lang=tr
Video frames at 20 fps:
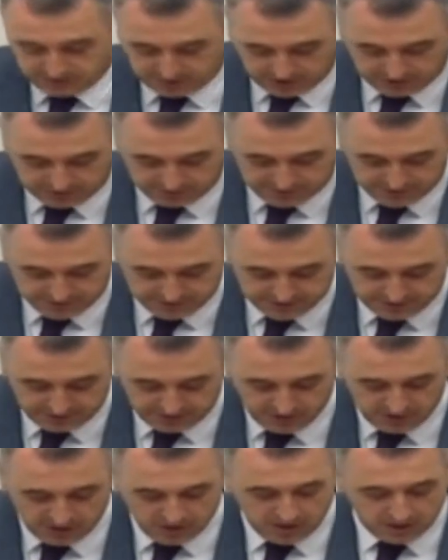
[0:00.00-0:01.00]
artması,
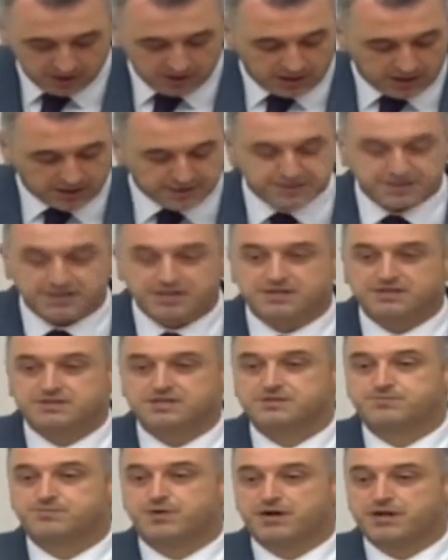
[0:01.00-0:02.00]

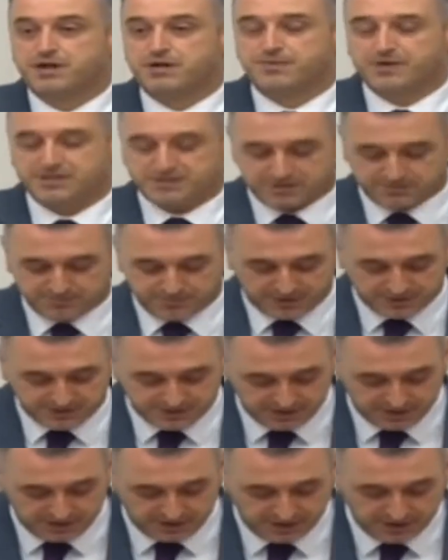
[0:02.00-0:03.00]
karşılıksız para
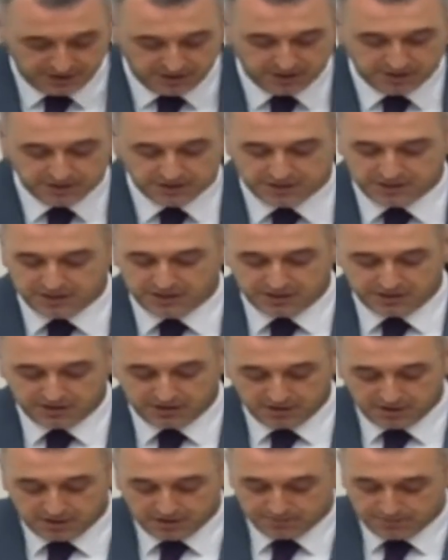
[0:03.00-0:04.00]
basılması
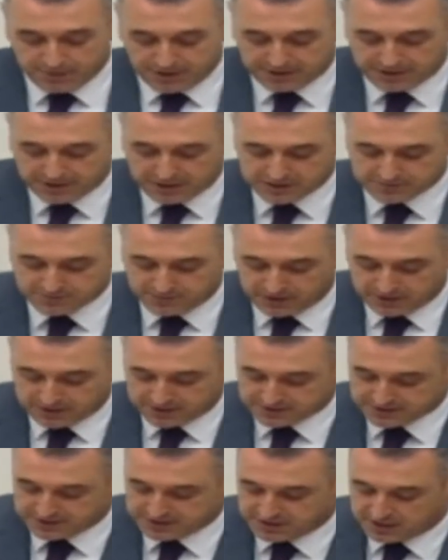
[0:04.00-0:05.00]
ki Merkez
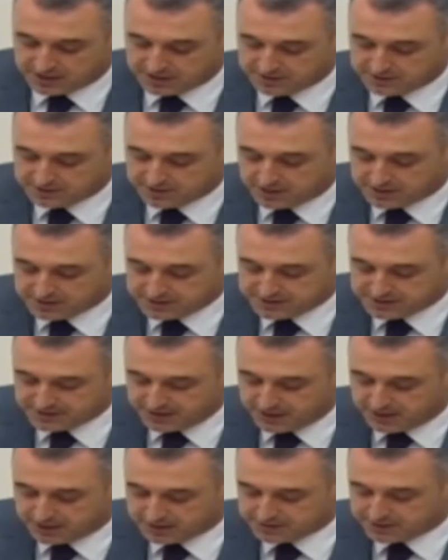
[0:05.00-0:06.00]
Bankası karının
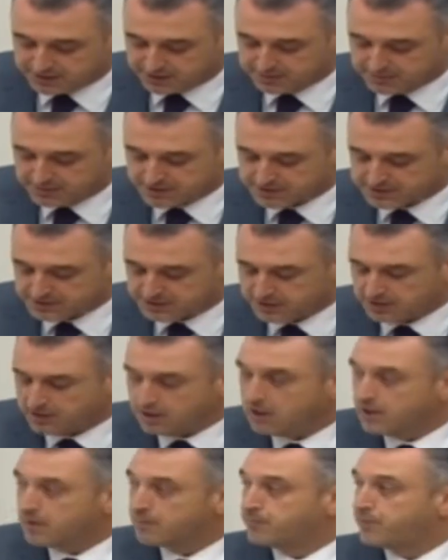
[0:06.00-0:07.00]
hazineye aktarılmasını
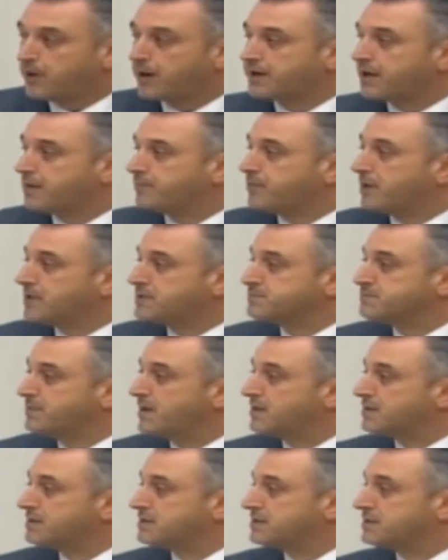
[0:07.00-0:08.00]
para
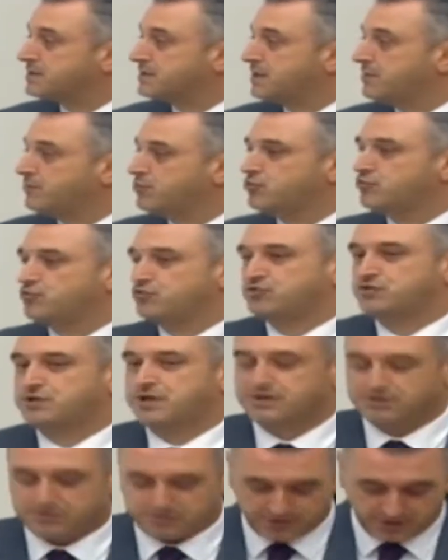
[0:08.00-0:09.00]
basmaktır diye bu
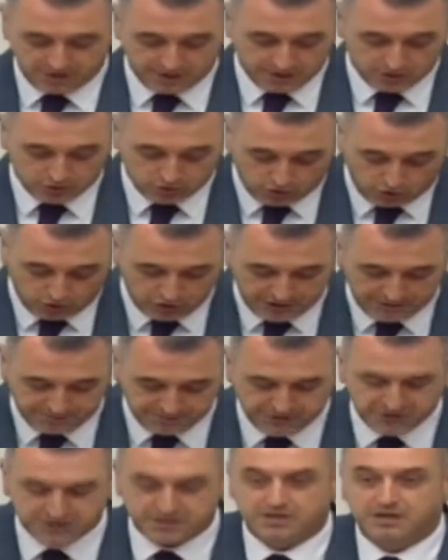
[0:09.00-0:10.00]
kürsüden
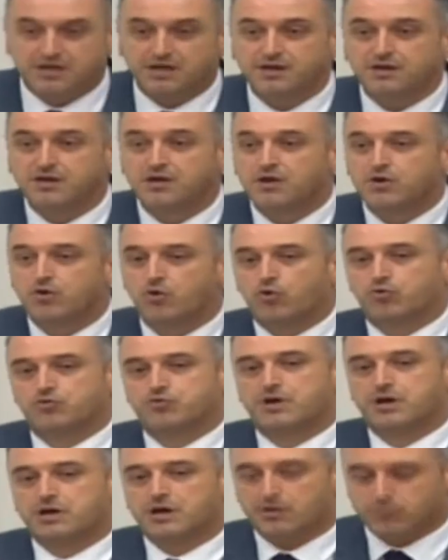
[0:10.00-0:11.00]
söylenmiş idi.
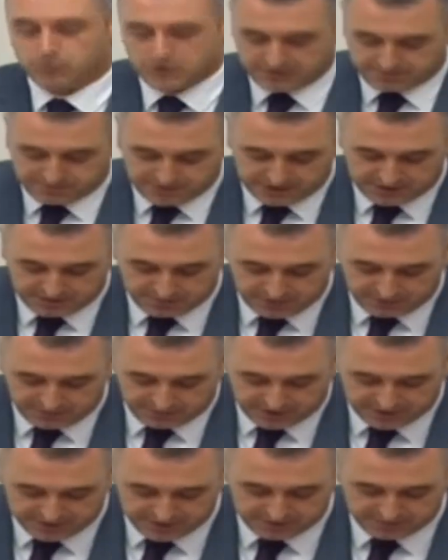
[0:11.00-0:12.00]
Onu da kabul etmediğimi
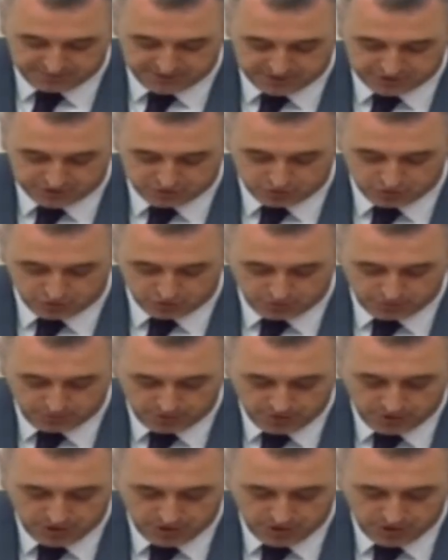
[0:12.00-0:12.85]
ifade etmek istiyorum.